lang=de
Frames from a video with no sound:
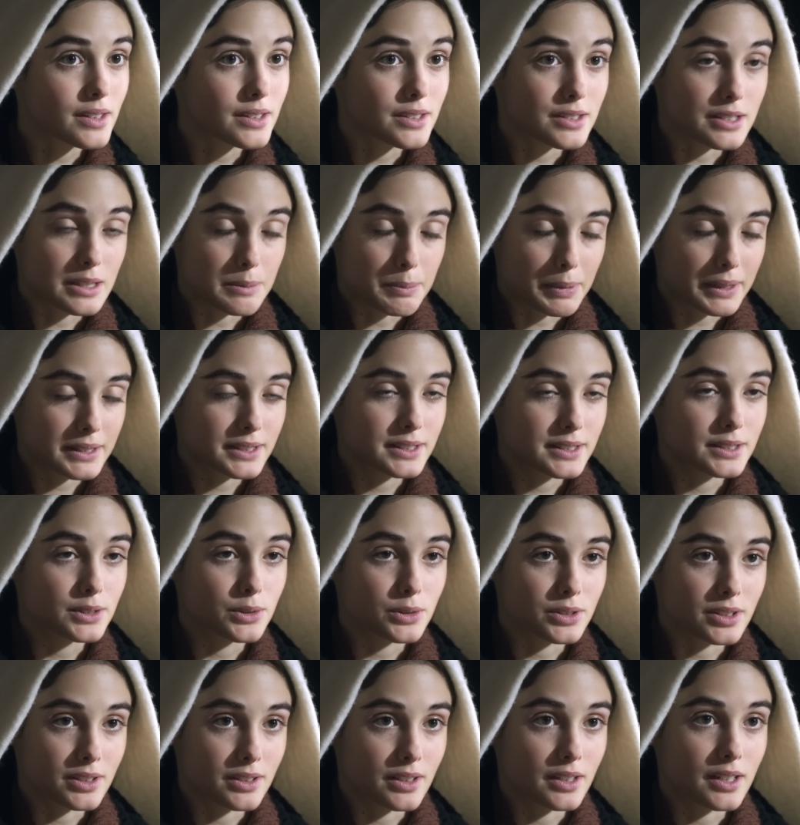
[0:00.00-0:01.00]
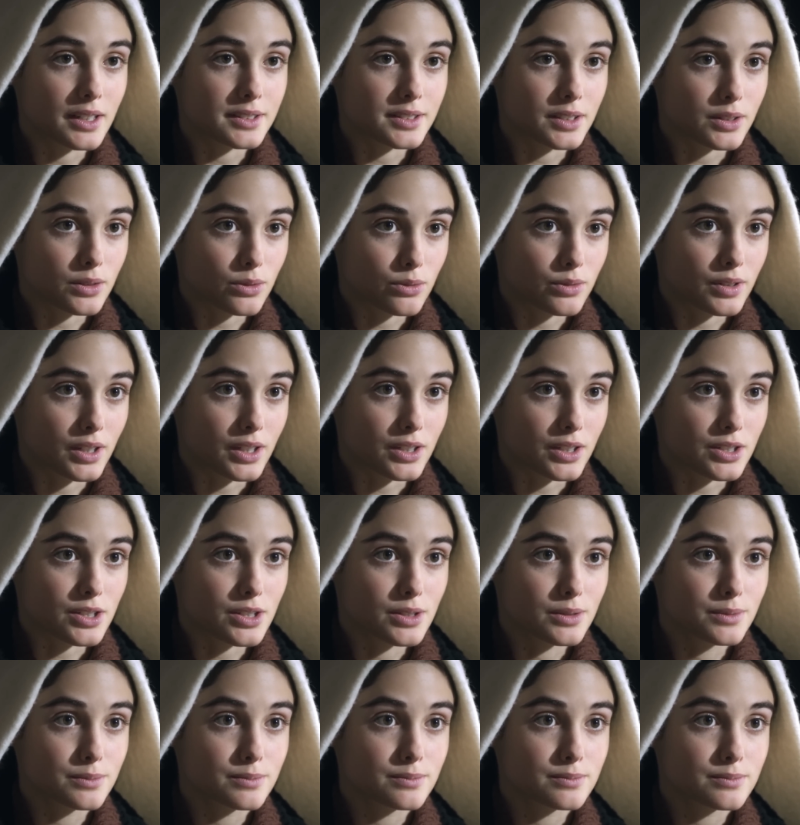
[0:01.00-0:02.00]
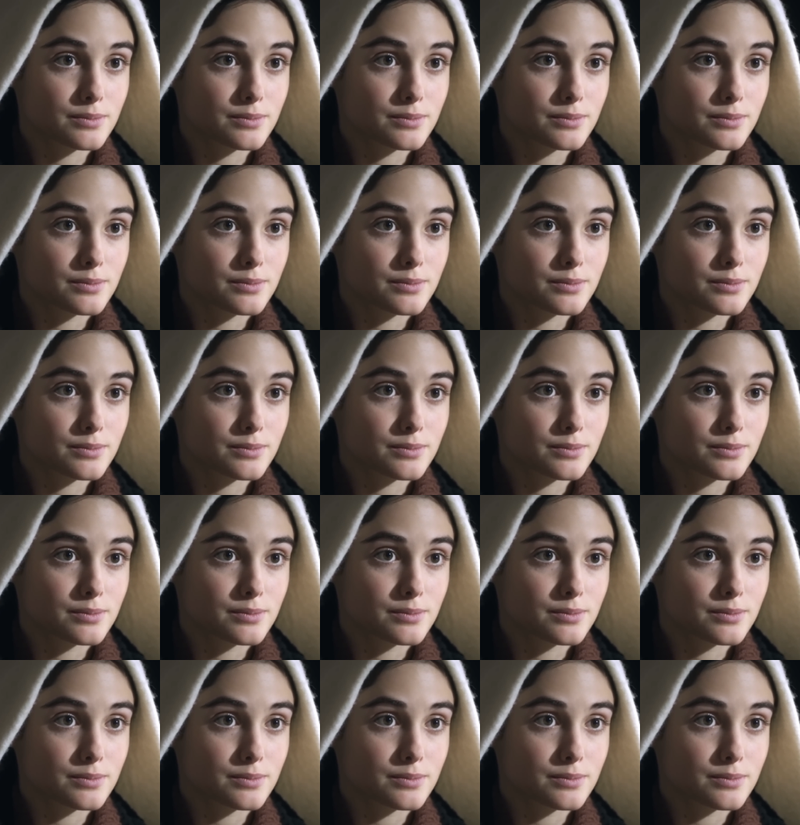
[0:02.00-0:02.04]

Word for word: Ich habe nicht gesagt, dass sie es gewesen ist.